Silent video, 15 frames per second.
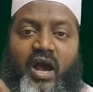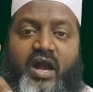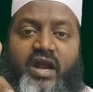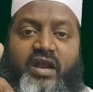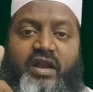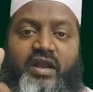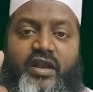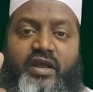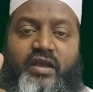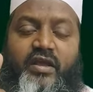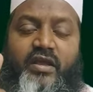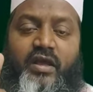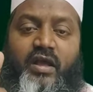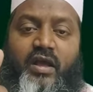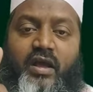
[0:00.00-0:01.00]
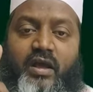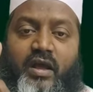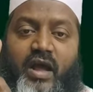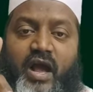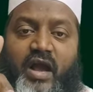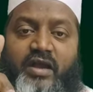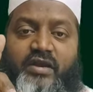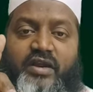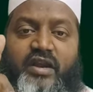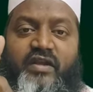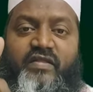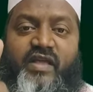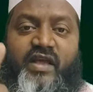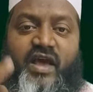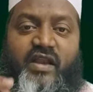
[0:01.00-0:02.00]
అగ్నిని
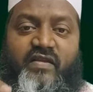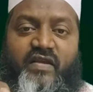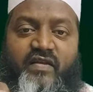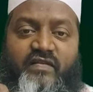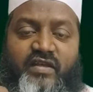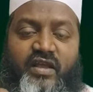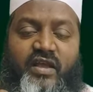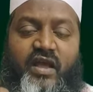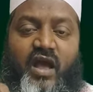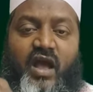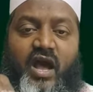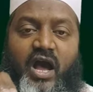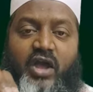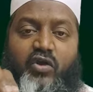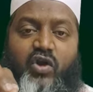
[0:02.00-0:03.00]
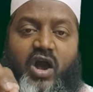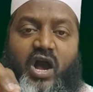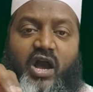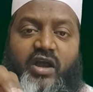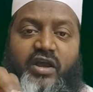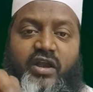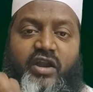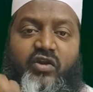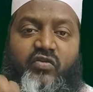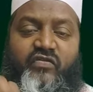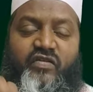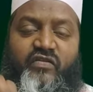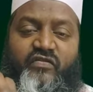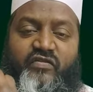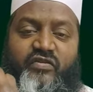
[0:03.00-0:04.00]
అగ్నిని తయారు చేసి ఆ యొక్క అగ్ని
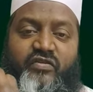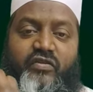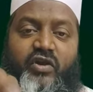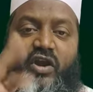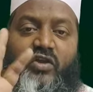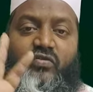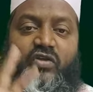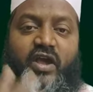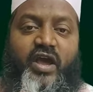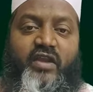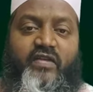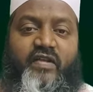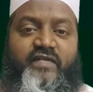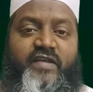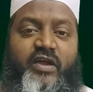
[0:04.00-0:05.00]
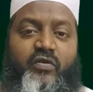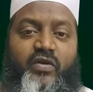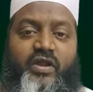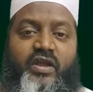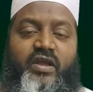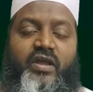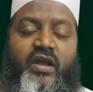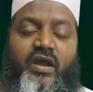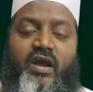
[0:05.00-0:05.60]
నుంచి జిన్నులను తయారు చేశాను అని